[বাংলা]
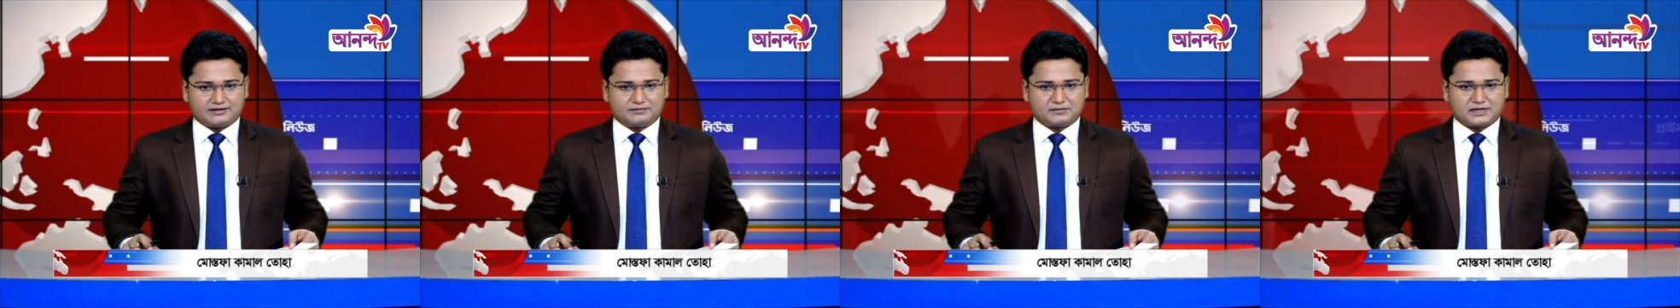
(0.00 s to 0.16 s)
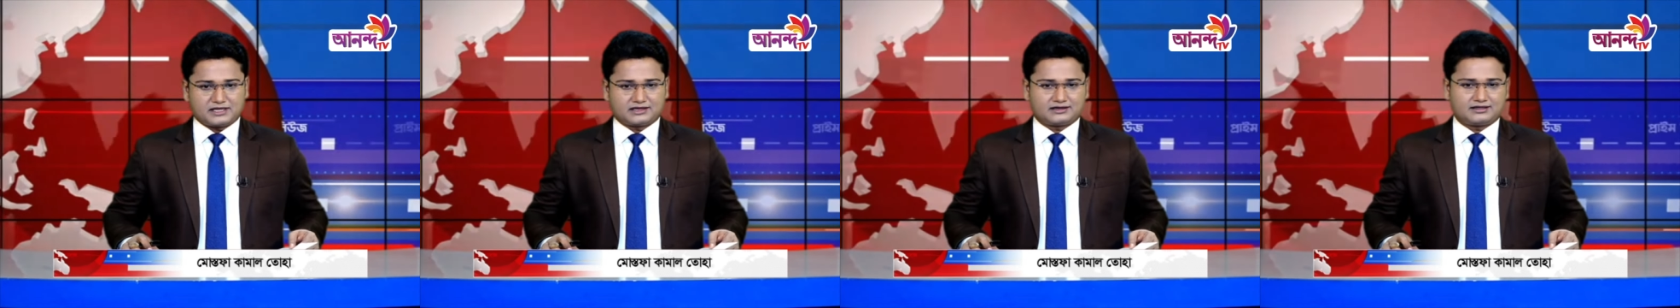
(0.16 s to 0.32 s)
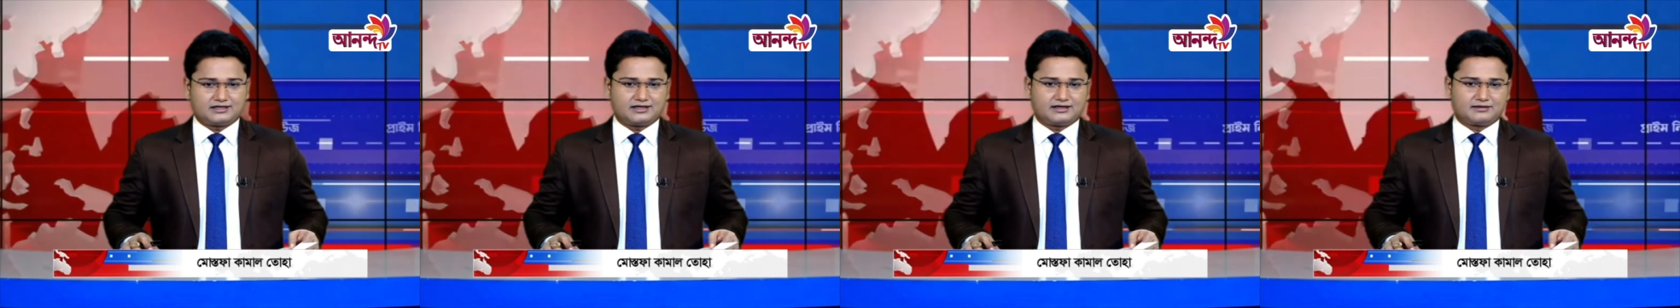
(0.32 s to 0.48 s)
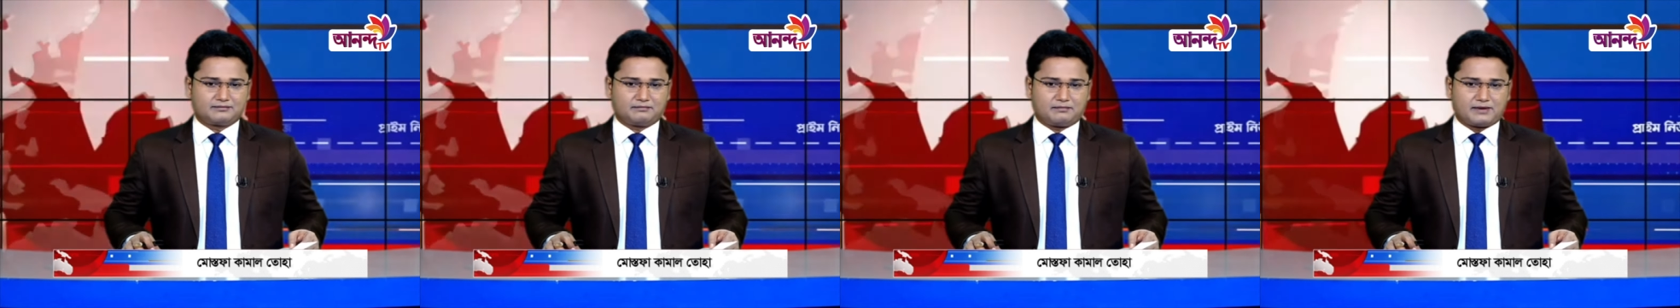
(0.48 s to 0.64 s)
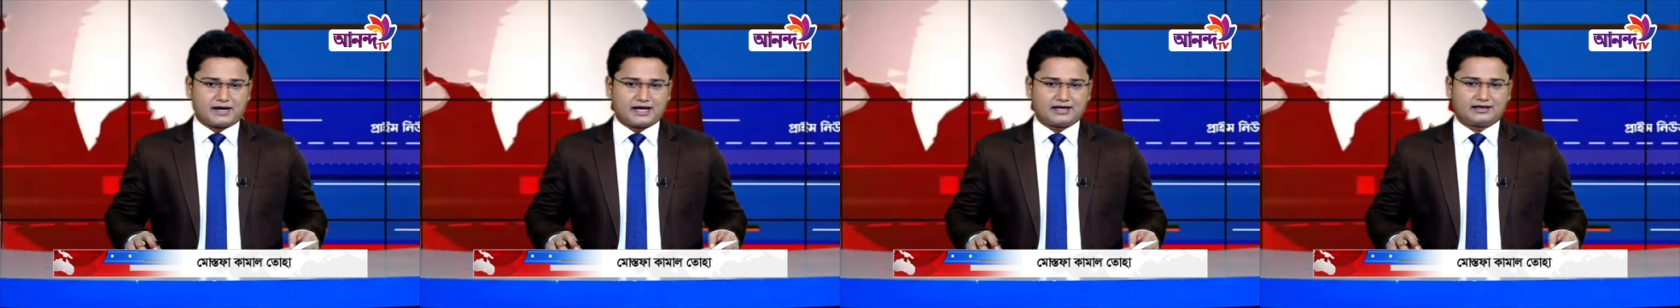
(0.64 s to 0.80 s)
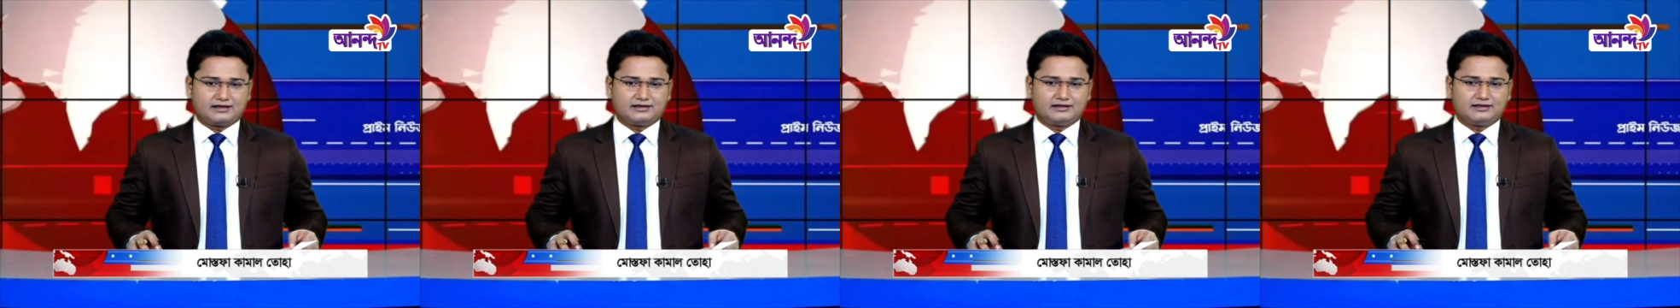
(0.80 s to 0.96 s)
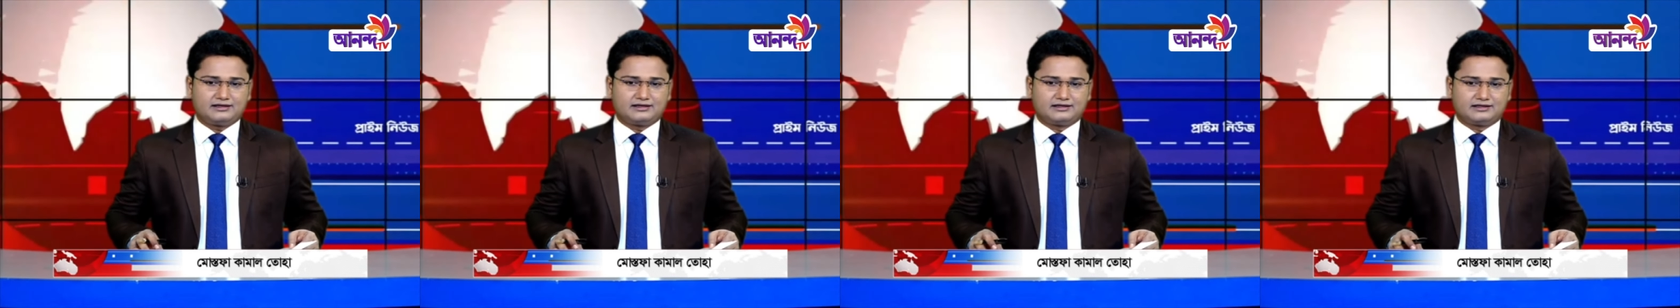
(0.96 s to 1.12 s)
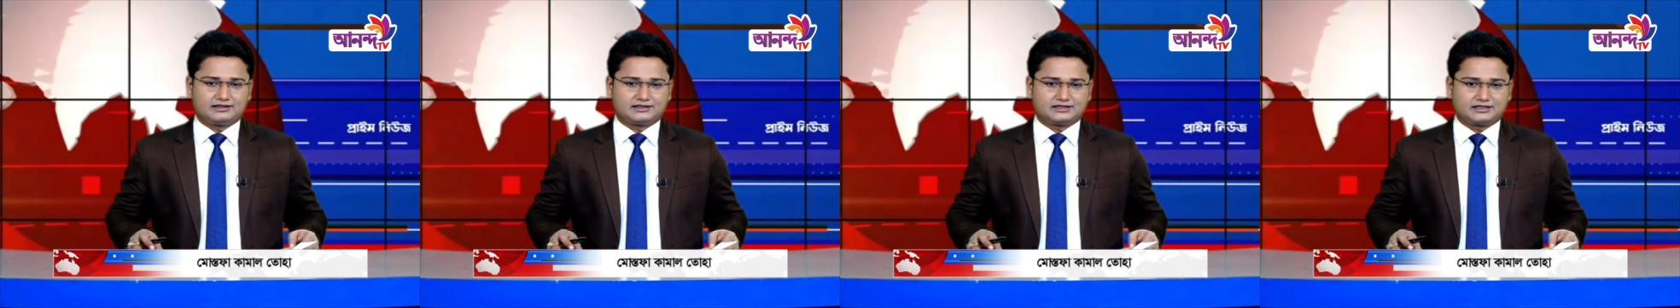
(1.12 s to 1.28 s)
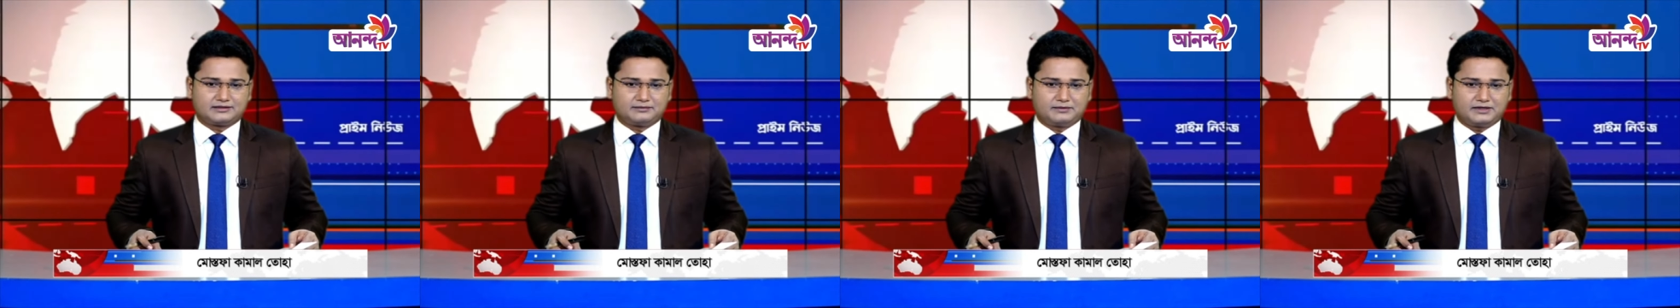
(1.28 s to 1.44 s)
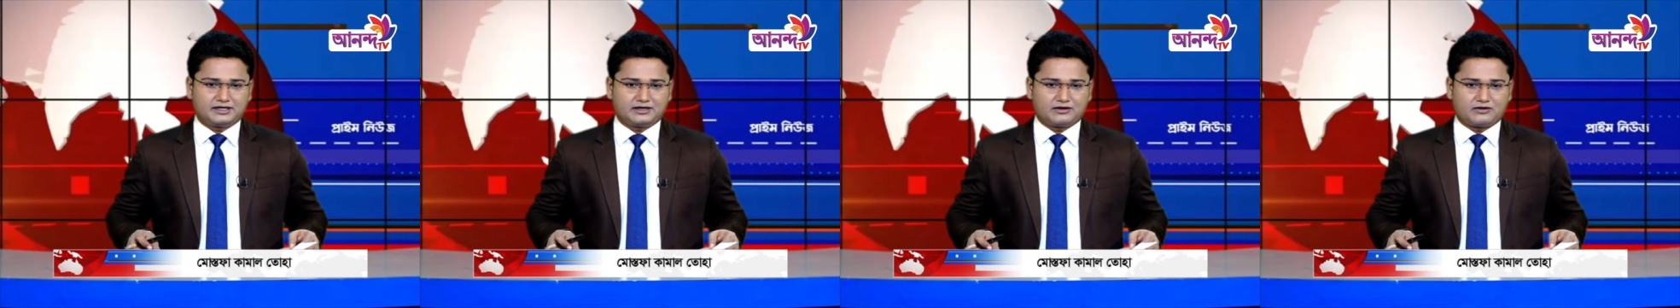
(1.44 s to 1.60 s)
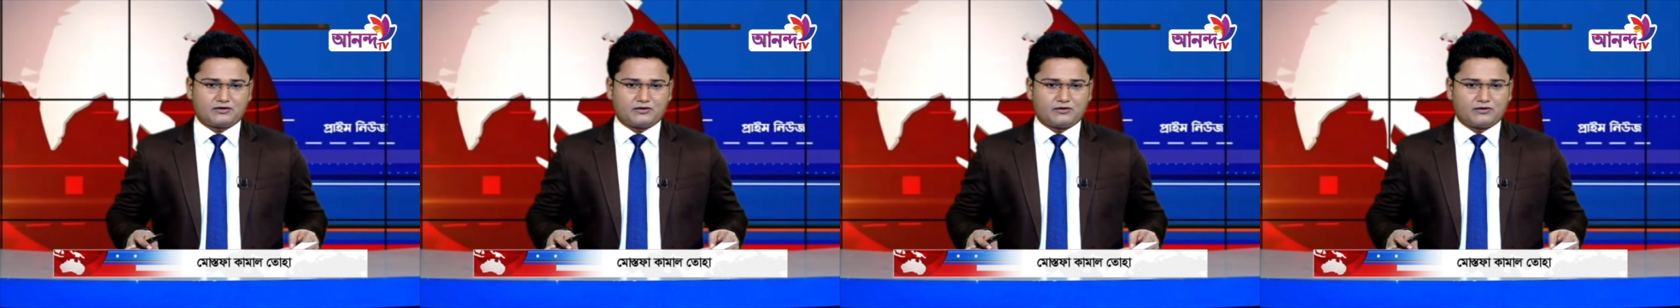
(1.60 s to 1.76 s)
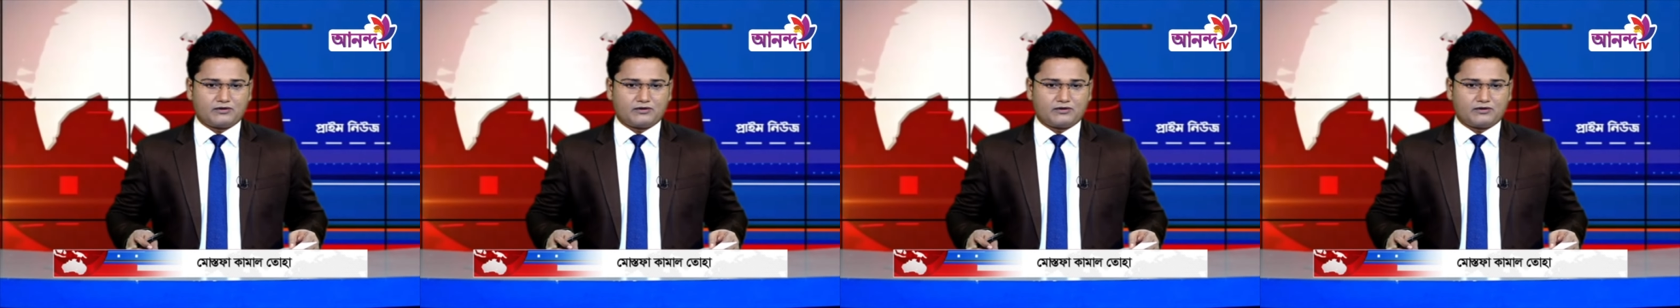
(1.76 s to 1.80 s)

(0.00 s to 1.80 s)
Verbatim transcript: ত্রিমাত্রিক বাহিনী হিসেবে